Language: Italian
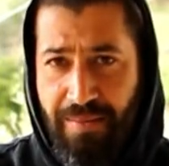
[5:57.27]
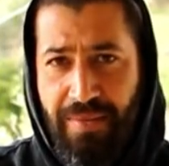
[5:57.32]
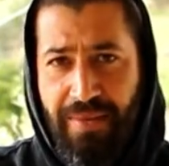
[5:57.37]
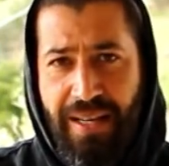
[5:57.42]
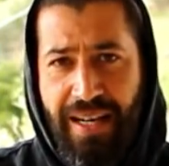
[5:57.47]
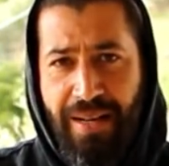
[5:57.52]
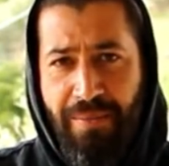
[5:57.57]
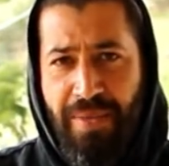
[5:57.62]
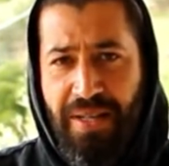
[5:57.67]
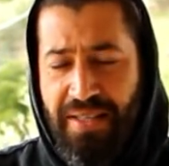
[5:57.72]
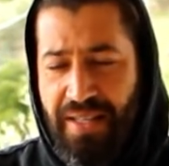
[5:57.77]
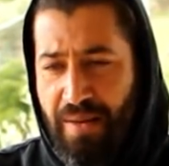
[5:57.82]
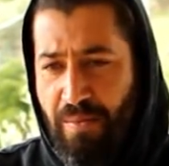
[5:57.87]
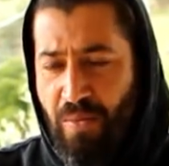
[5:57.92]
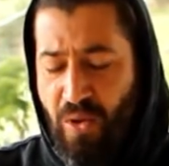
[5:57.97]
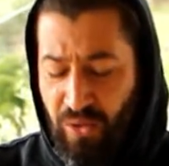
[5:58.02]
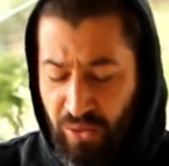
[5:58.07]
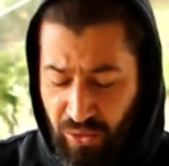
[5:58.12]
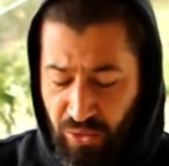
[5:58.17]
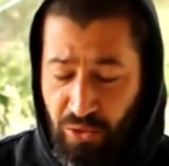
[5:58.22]
della, messa in,
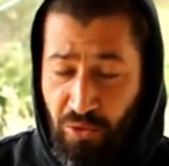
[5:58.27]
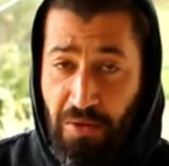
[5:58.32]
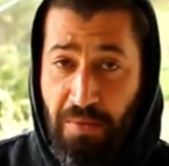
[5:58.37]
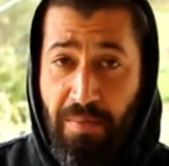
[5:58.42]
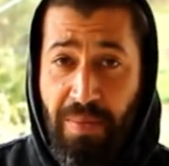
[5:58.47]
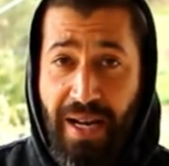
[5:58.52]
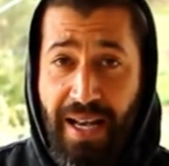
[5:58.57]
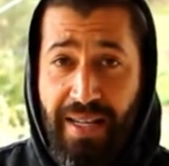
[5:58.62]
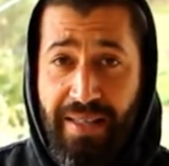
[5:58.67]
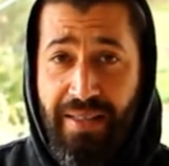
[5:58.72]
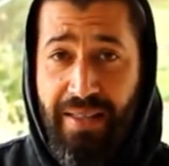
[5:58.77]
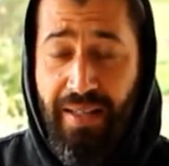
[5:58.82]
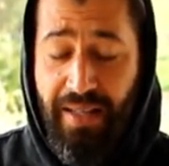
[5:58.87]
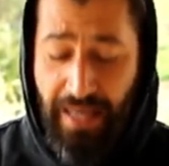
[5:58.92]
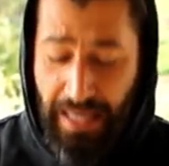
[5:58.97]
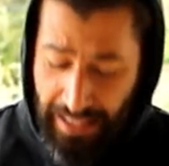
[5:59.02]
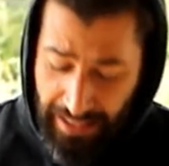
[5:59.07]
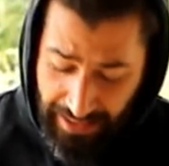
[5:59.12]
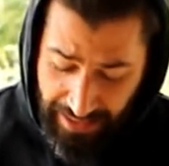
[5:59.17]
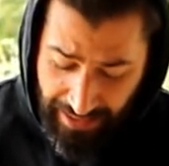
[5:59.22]
moto sono in
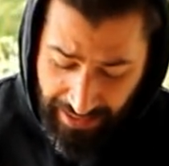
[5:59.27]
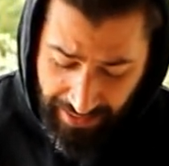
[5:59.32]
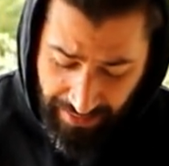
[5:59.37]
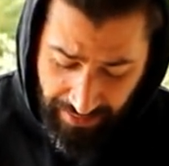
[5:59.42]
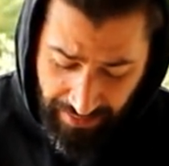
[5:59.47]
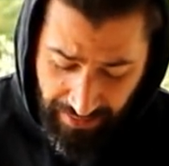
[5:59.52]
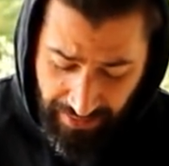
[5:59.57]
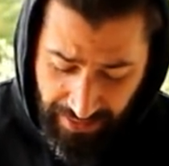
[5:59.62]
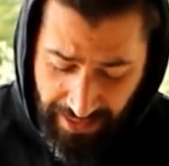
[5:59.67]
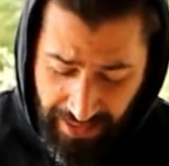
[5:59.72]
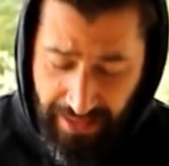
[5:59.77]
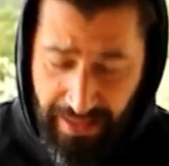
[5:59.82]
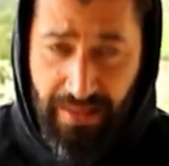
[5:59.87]
plastica e